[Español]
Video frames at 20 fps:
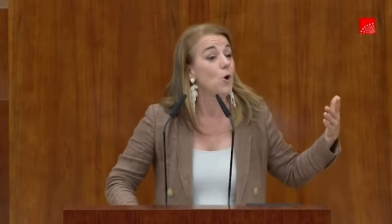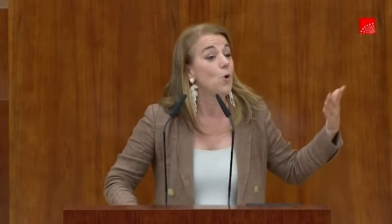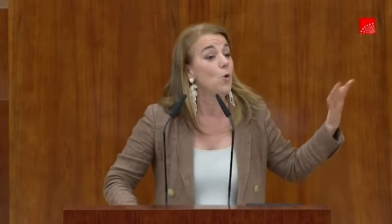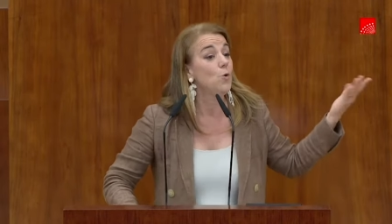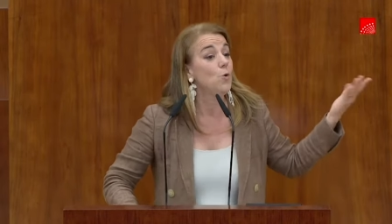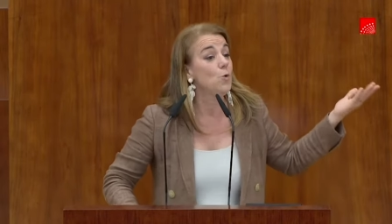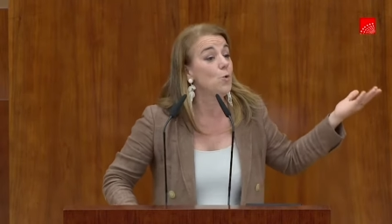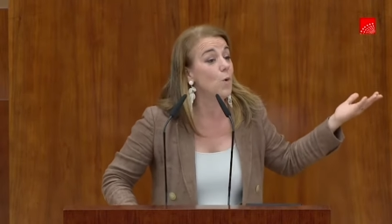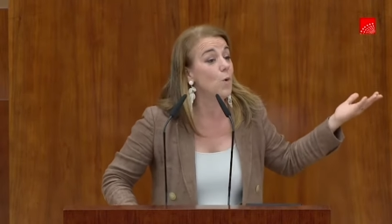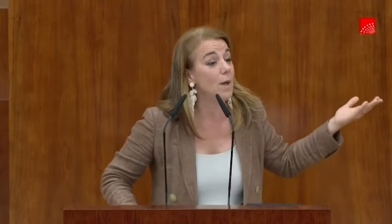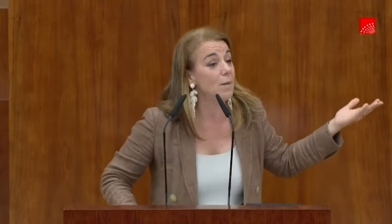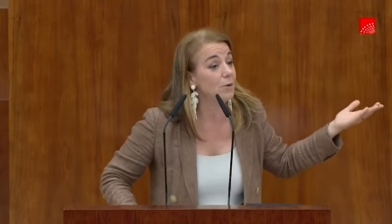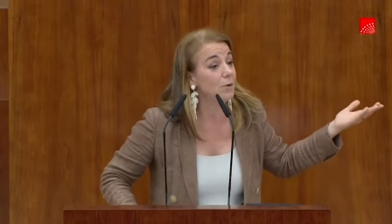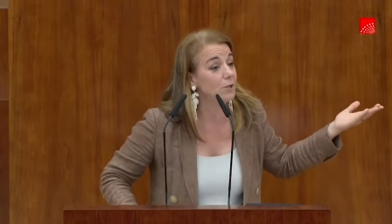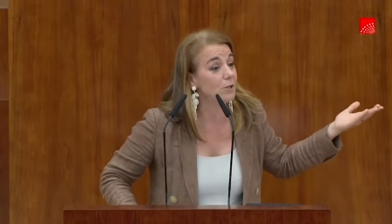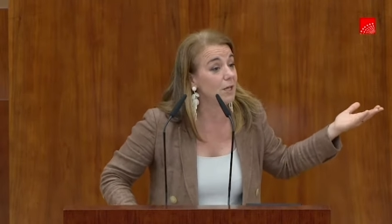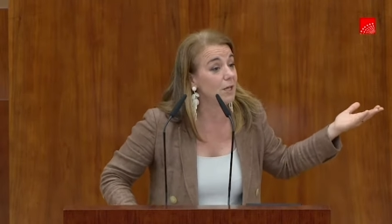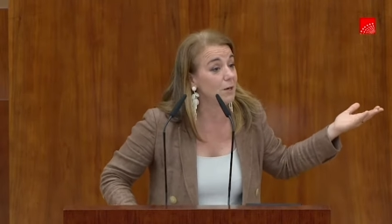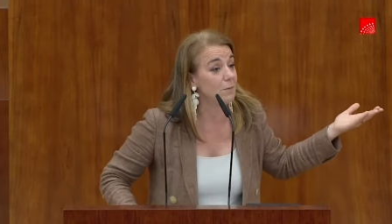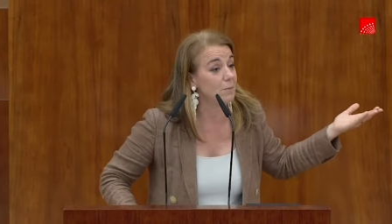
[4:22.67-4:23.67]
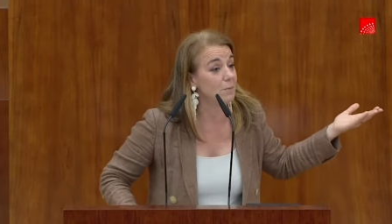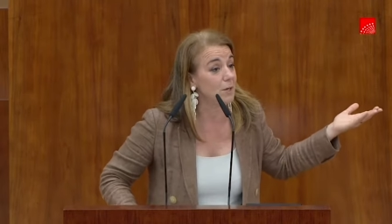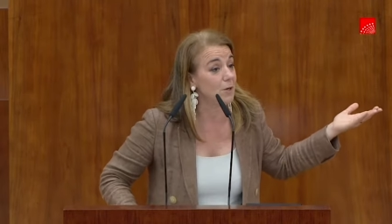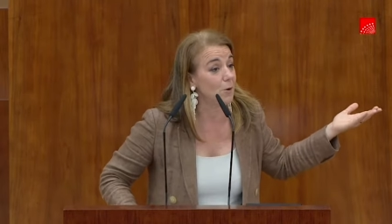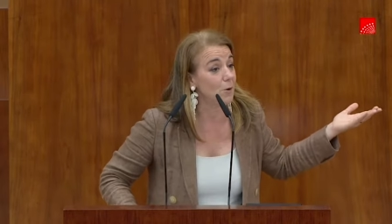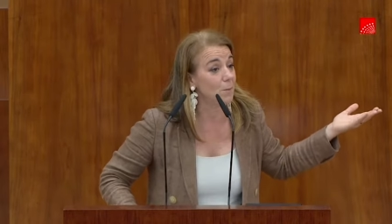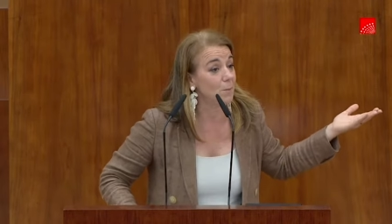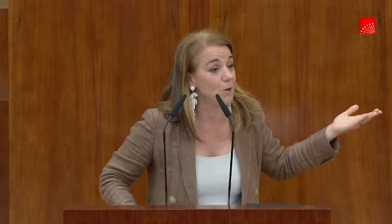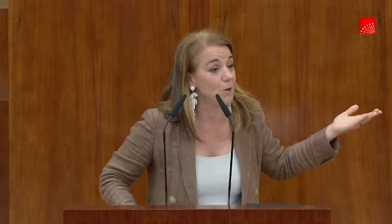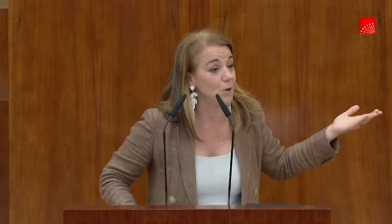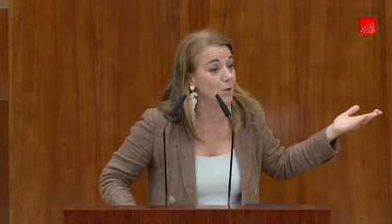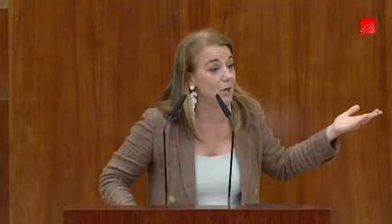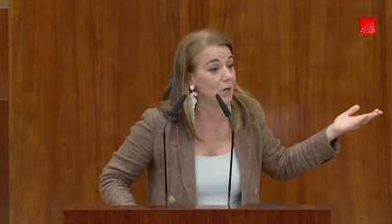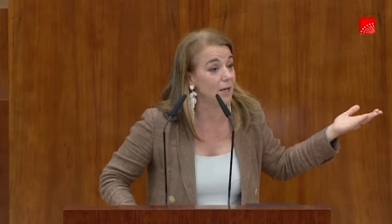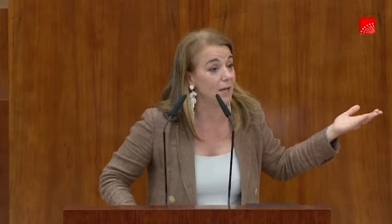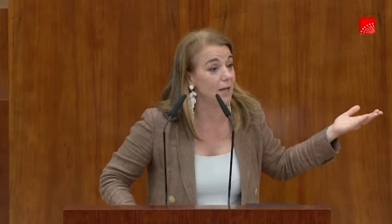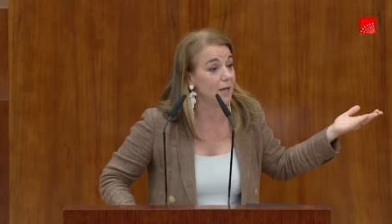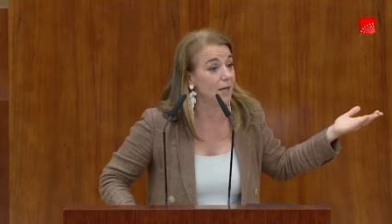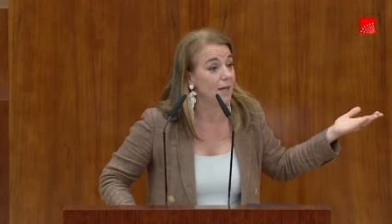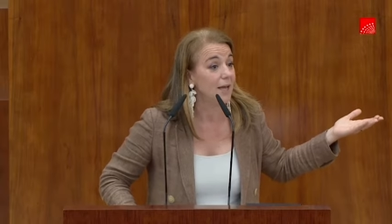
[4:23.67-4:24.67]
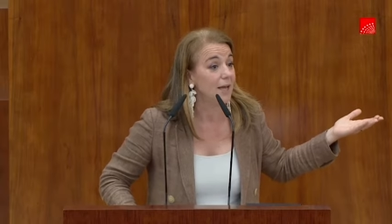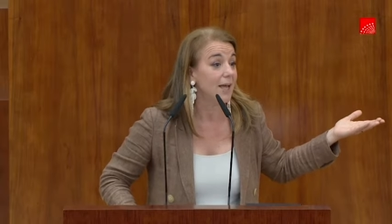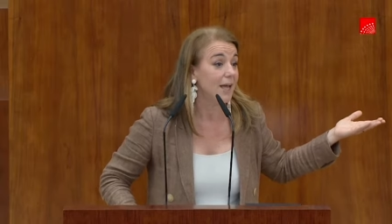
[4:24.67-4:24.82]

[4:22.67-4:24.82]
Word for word: un nuevo término progre